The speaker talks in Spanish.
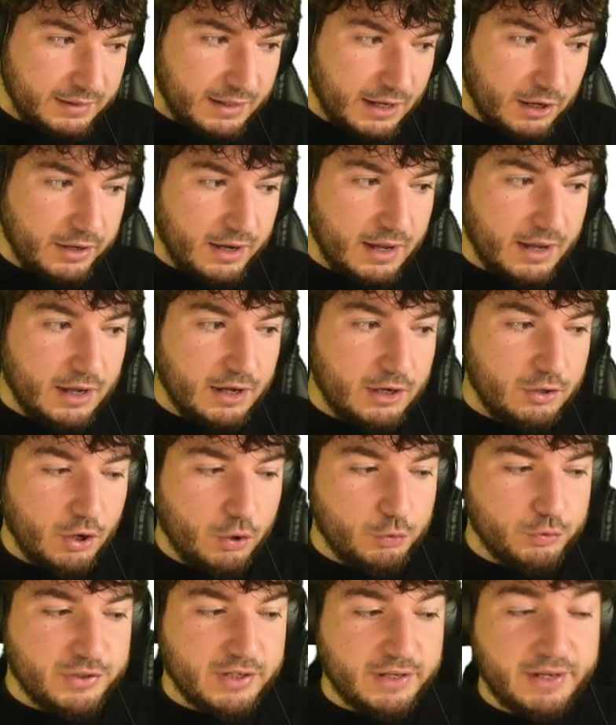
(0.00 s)
Que ahora lo
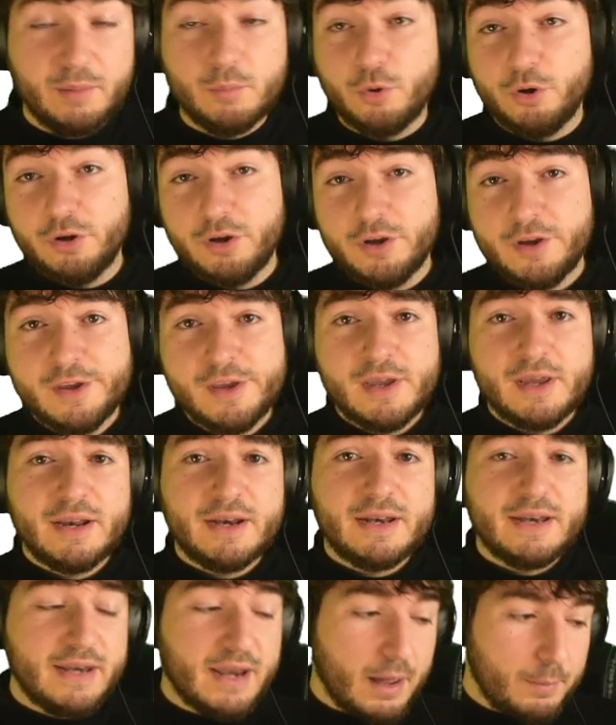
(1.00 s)
escucharemos,
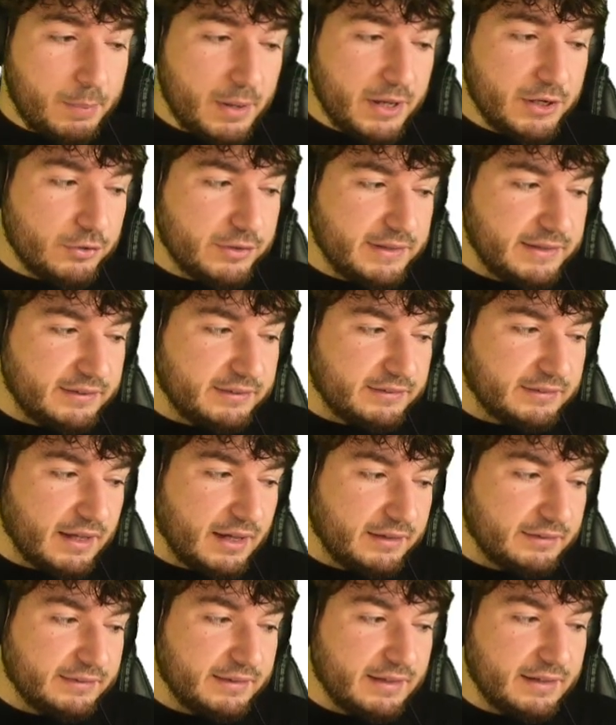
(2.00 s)
la
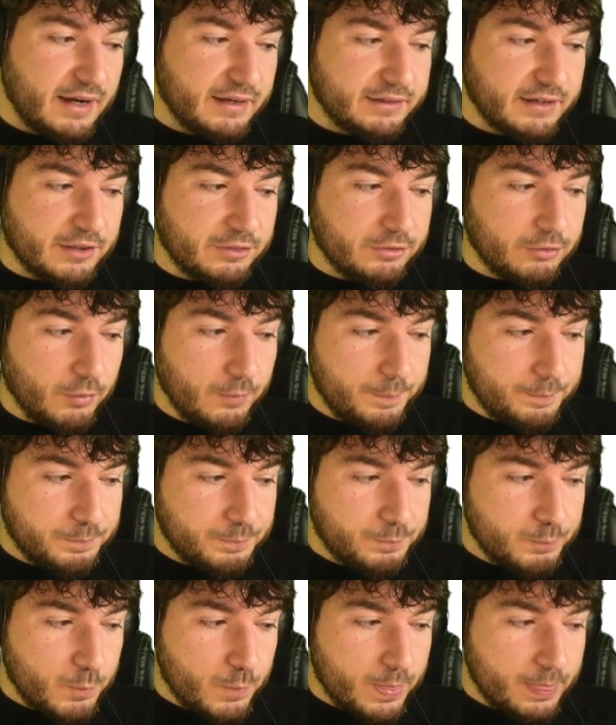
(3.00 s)
periodista de La Razón
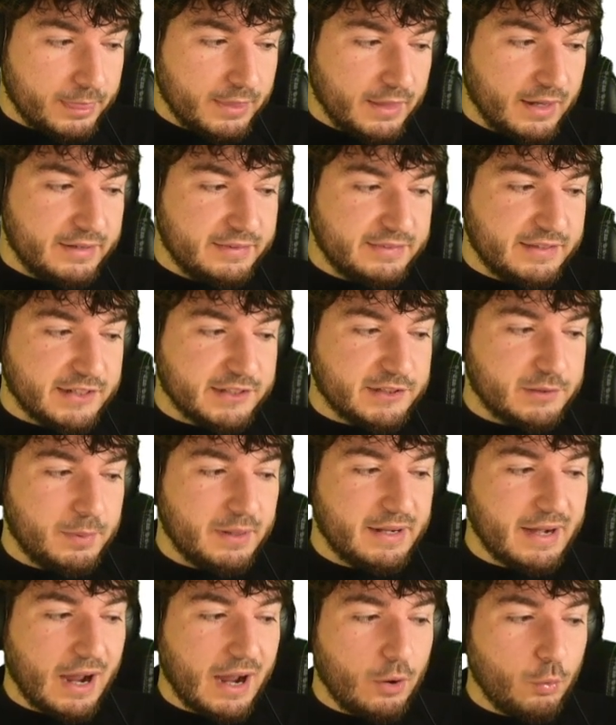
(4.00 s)

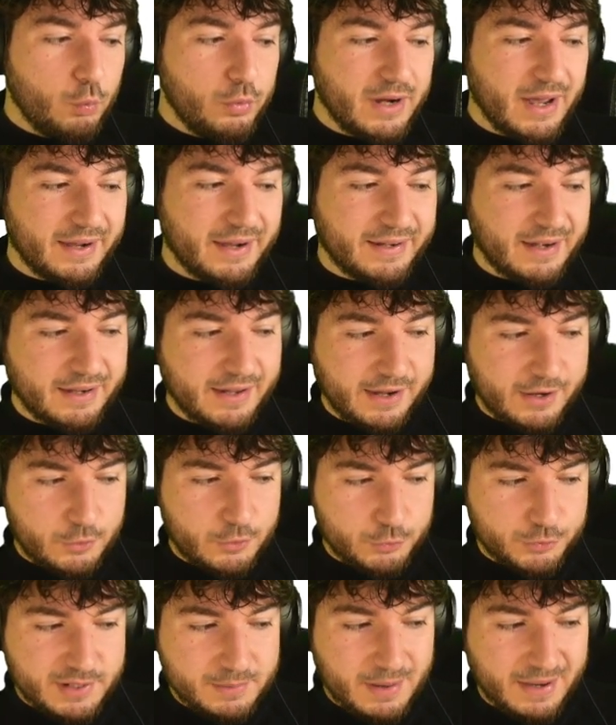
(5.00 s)
desvela una gran
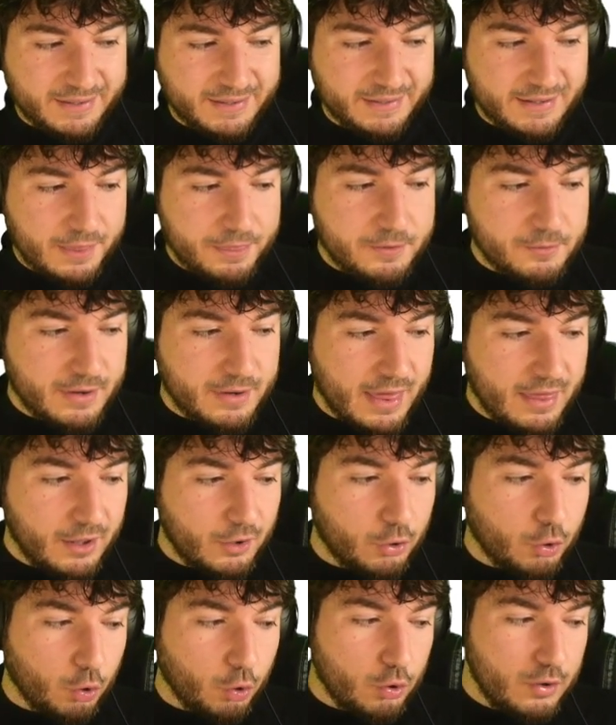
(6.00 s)
exclusiva relacionada
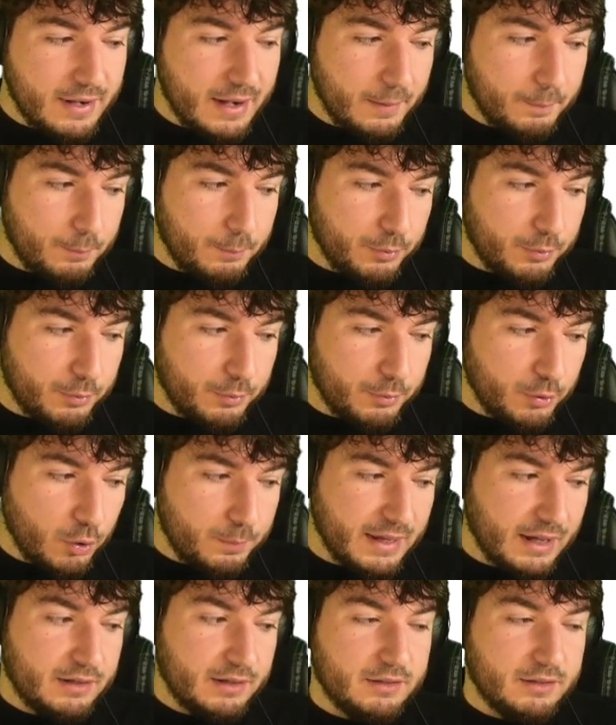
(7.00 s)
con la
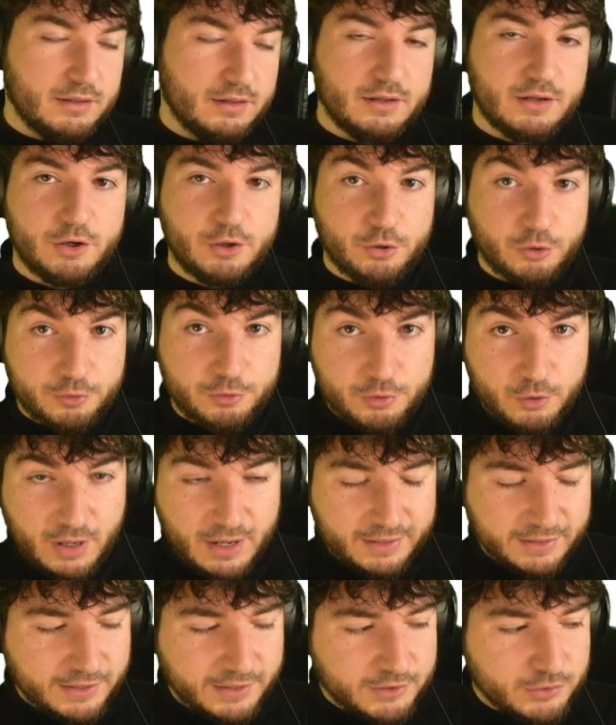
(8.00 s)
propia Rocío
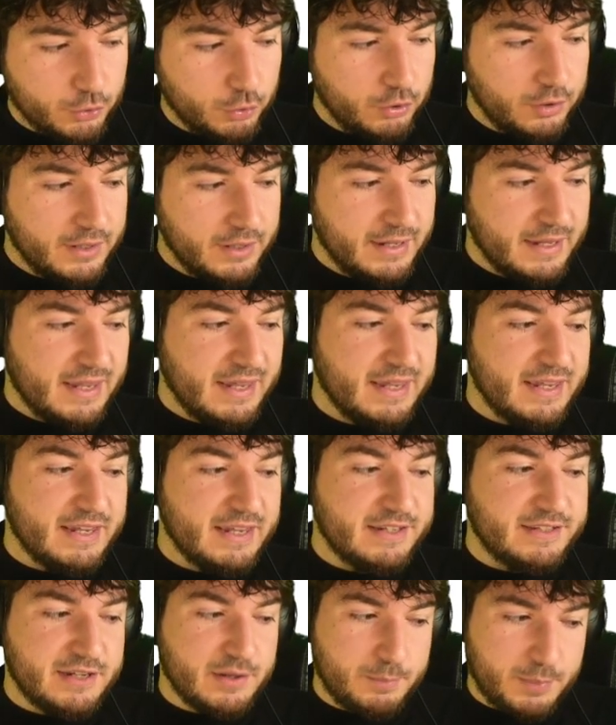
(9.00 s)
Carrasco y
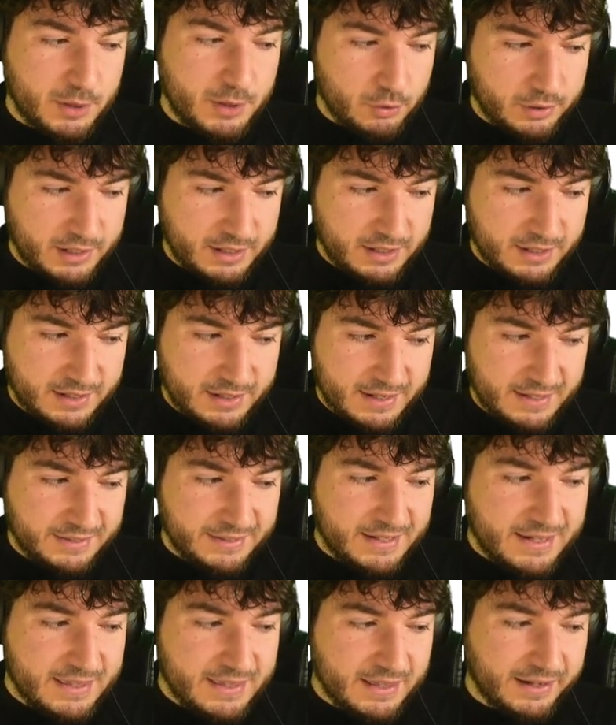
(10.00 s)
Chipiona,
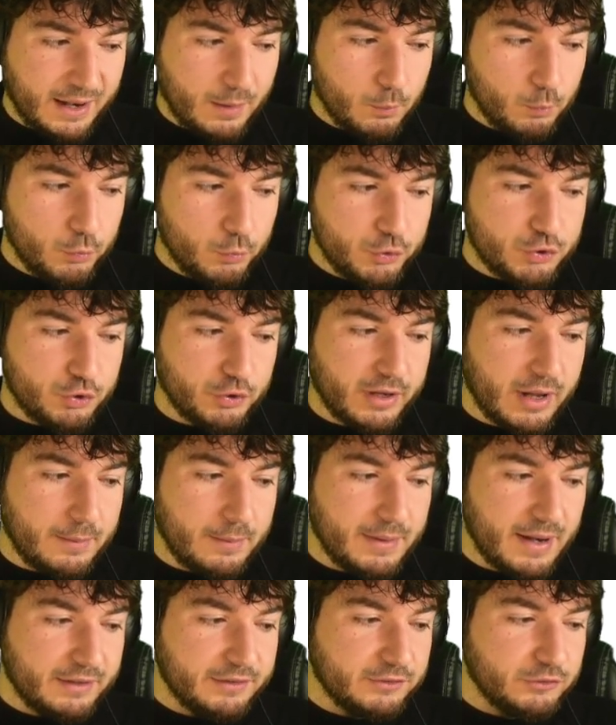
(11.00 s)
que dará mucho que
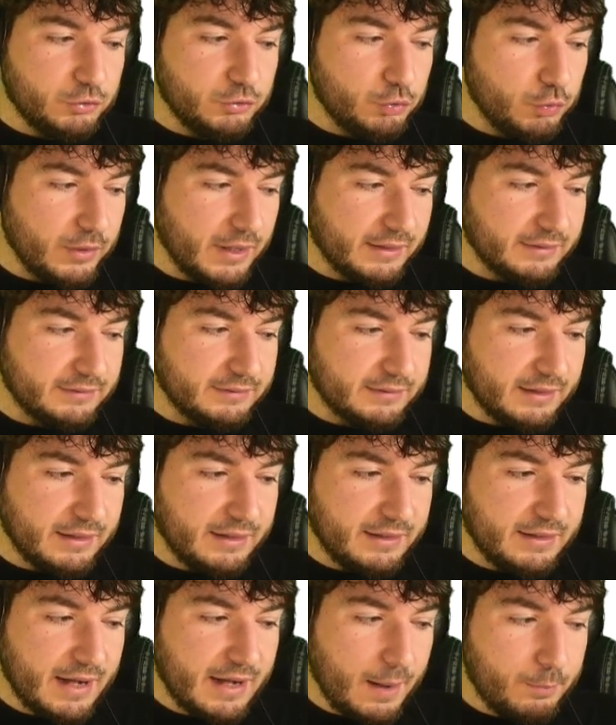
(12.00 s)
hablar
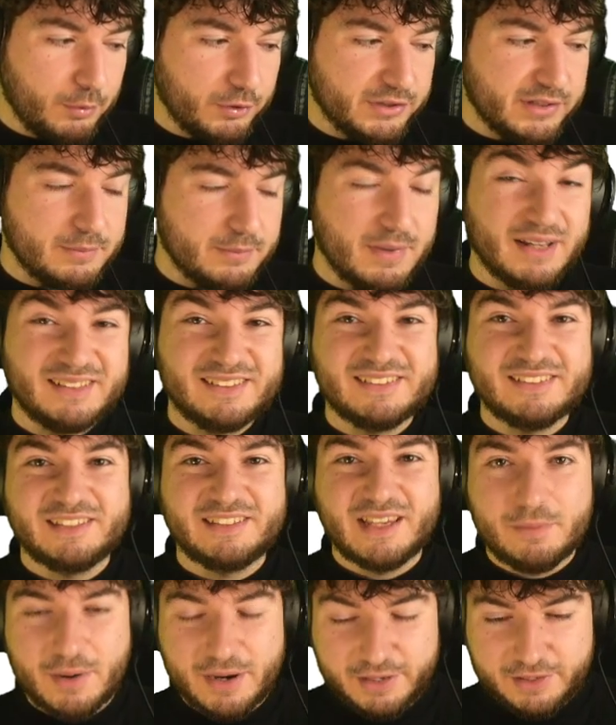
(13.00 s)
durante las próximas
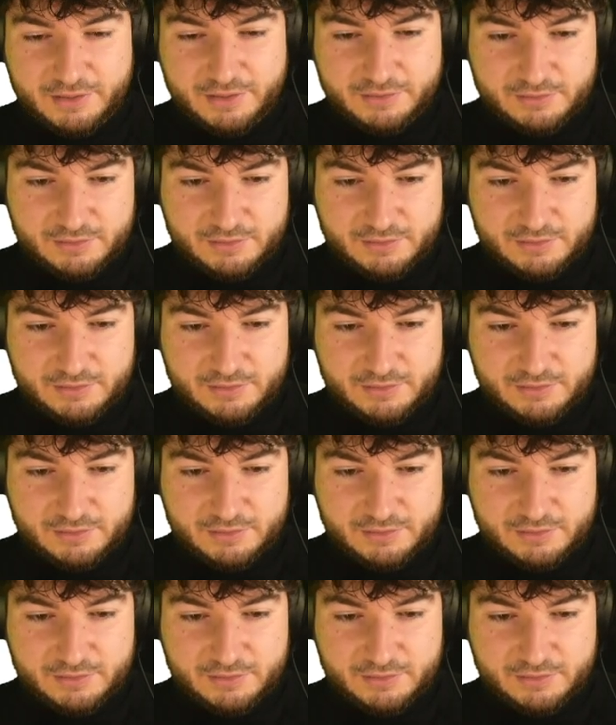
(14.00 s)
semanas.